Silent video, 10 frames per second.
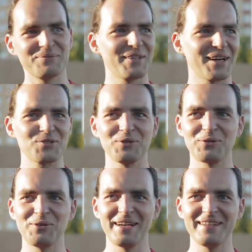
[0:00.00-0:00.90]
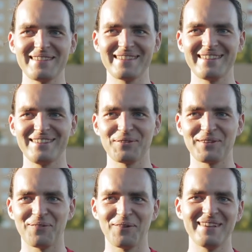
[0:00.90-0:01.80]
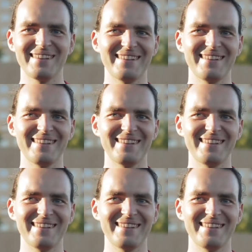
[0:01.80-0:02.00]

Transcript: и хорошо нагулялись, идем домой.